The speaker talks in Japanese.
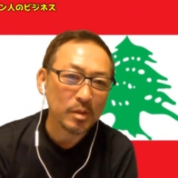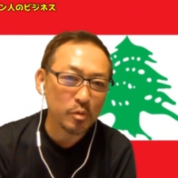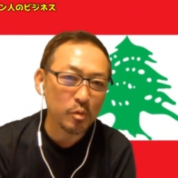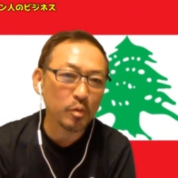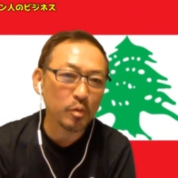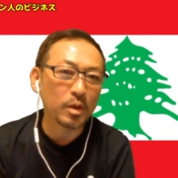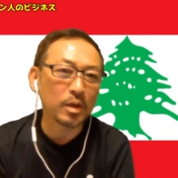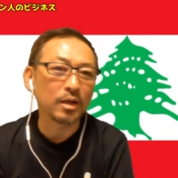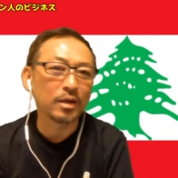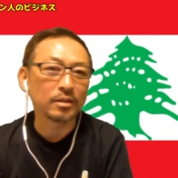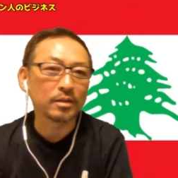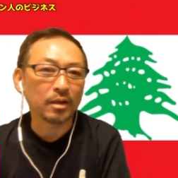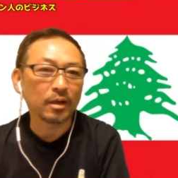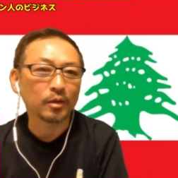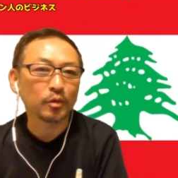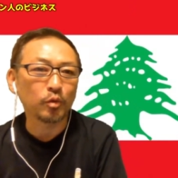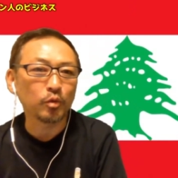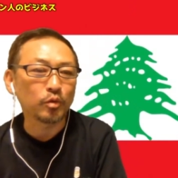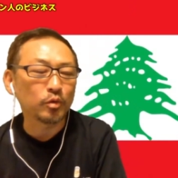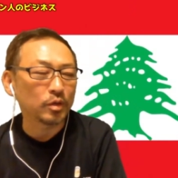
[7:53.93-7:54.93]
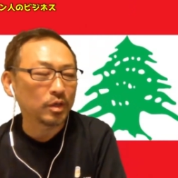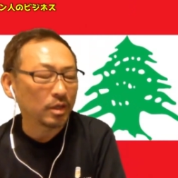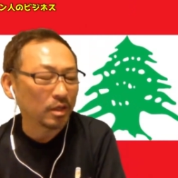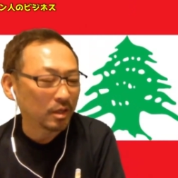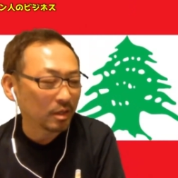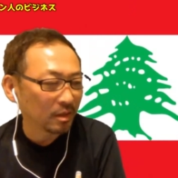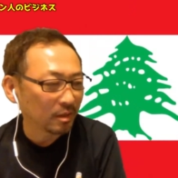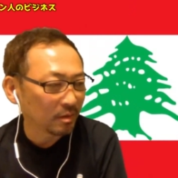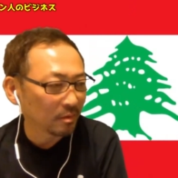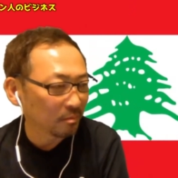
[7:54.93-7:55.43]
そう考えたら、特
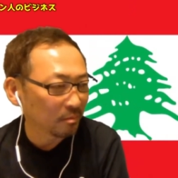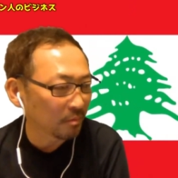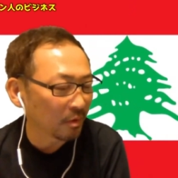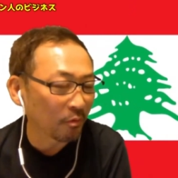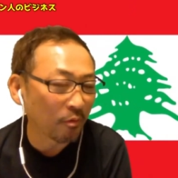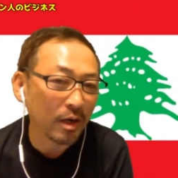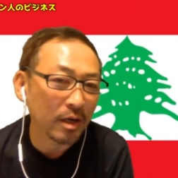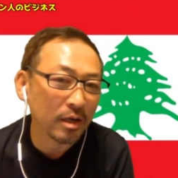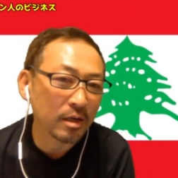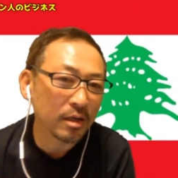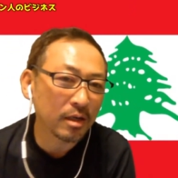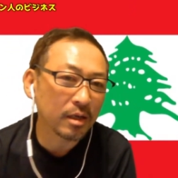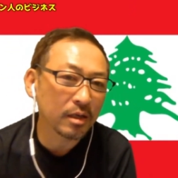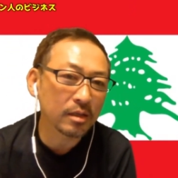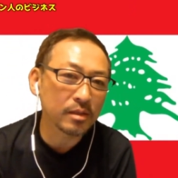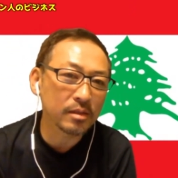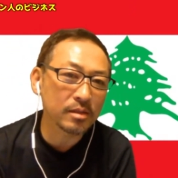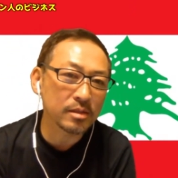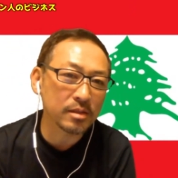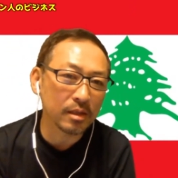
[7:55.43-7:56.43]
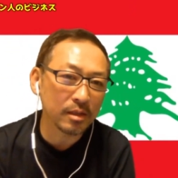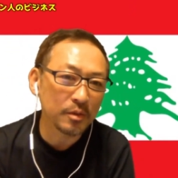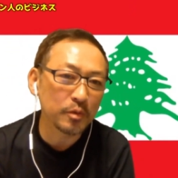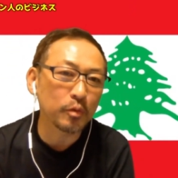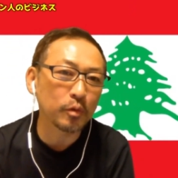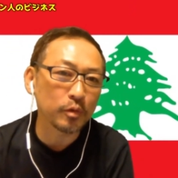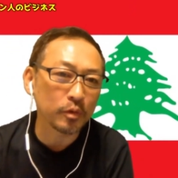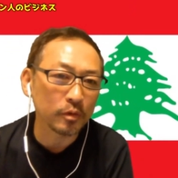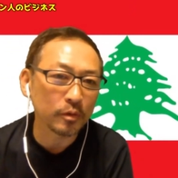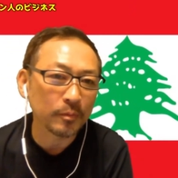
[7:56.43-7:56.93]
に、まあ、湾岸産
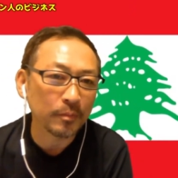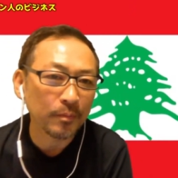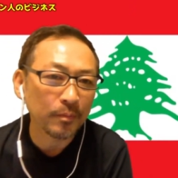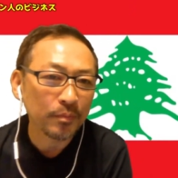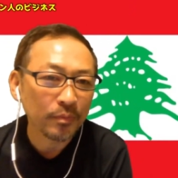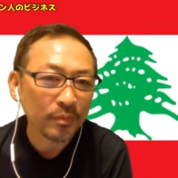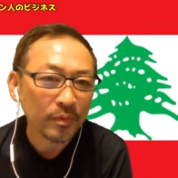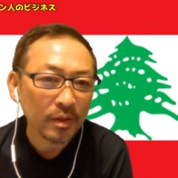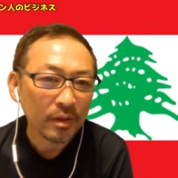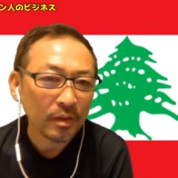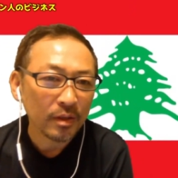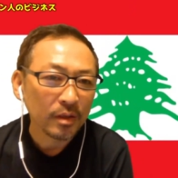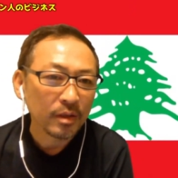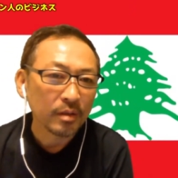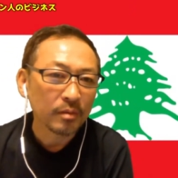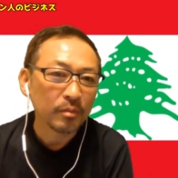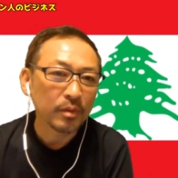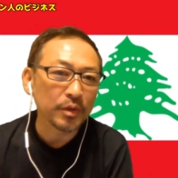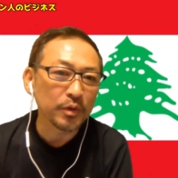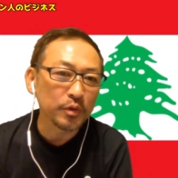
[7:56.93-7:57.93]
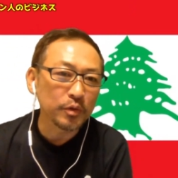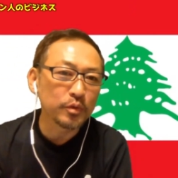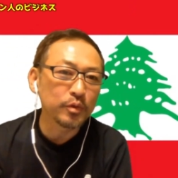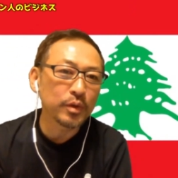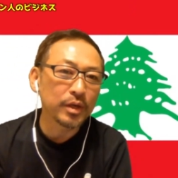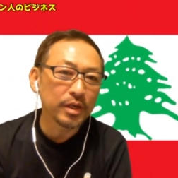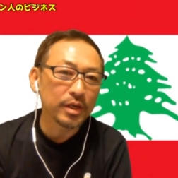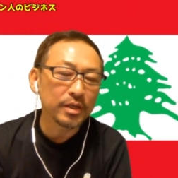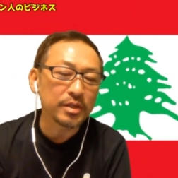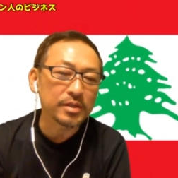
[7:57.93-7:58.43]
油国。まあ、
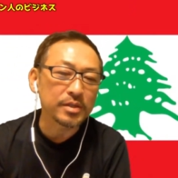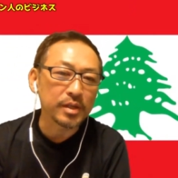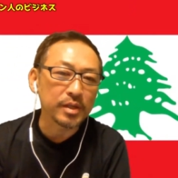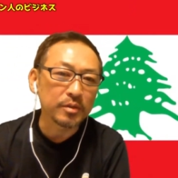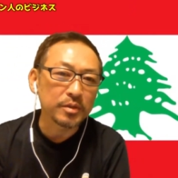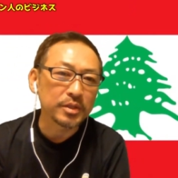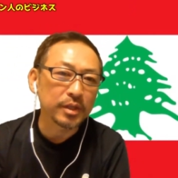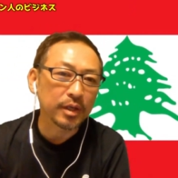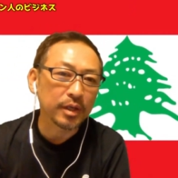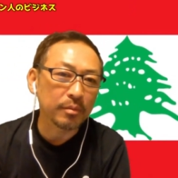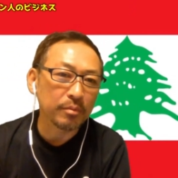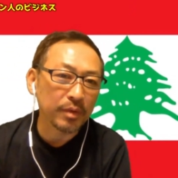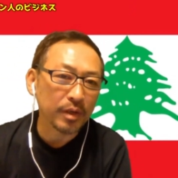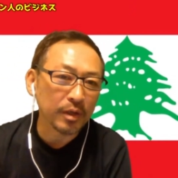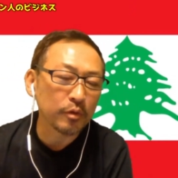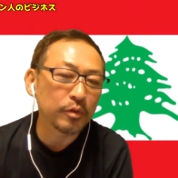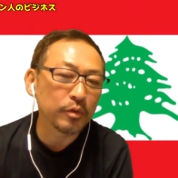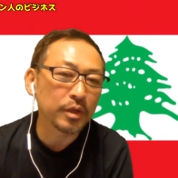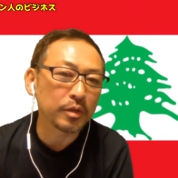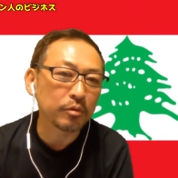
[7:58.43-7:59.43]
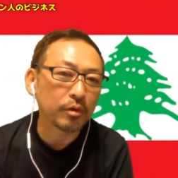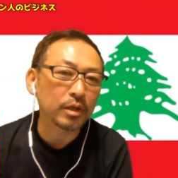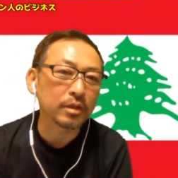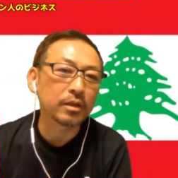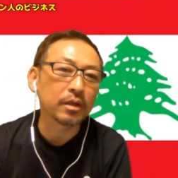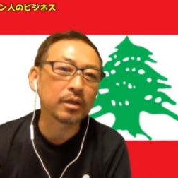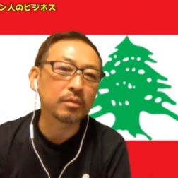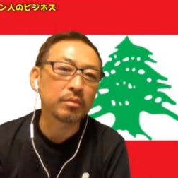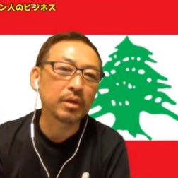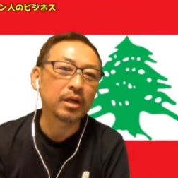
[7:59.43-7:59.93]
ユーエーイー、サウジアラビア、クウェート、
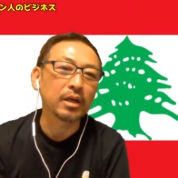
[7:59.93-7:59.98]
カタール、